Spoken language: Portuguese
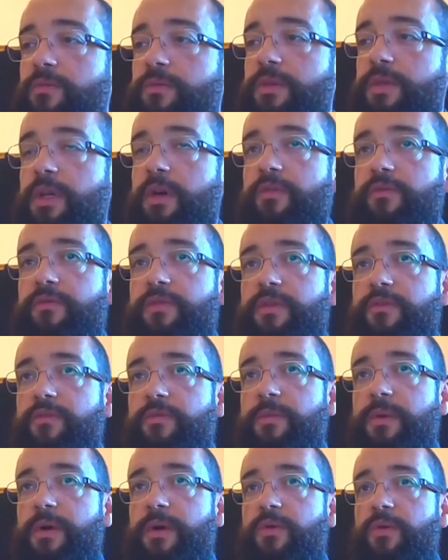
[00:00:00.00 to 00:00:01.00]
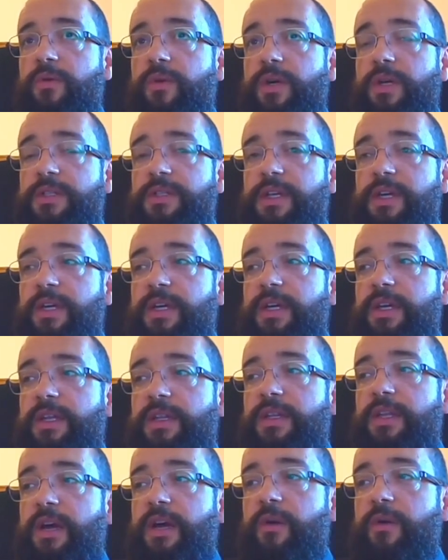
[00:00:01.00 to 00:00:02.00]
não vivo uma coisa,
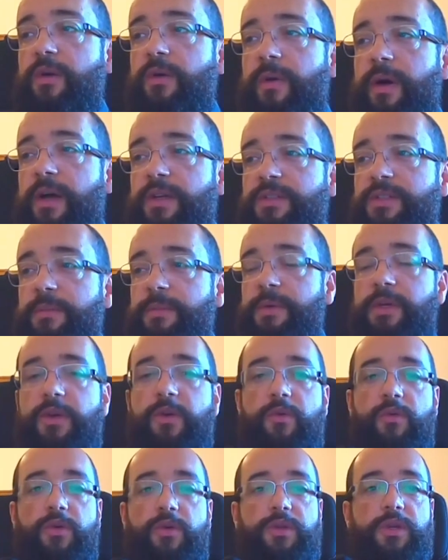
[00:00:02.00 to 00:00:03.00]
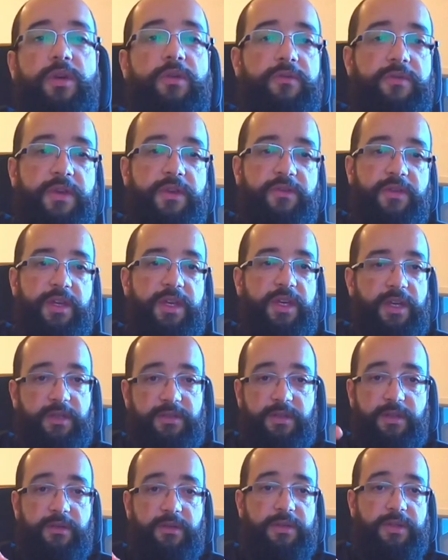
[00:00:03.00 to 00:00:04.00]
então eu acho também que o outro não vive. E
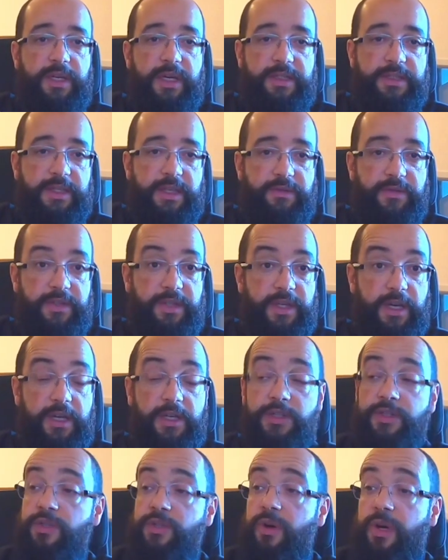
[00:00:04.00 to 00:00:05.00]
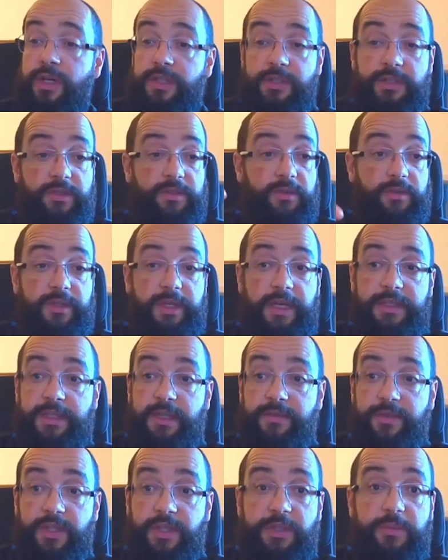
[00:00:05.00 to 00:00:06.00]
isso acontece na vida religiosa, isso acontece
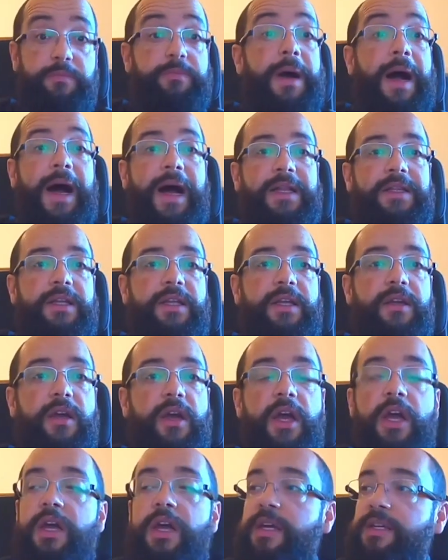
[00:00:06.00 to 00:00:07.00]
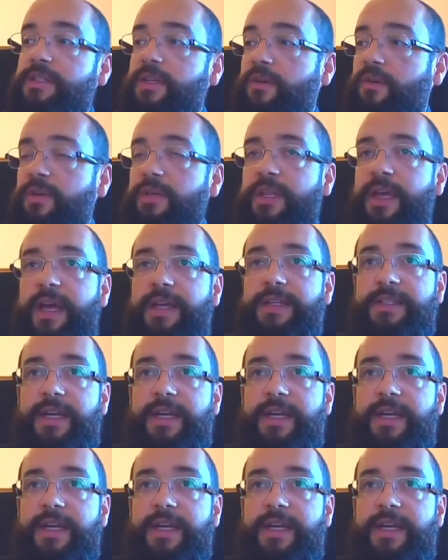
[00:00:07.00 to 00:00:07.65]
na vida de padre, isso acontece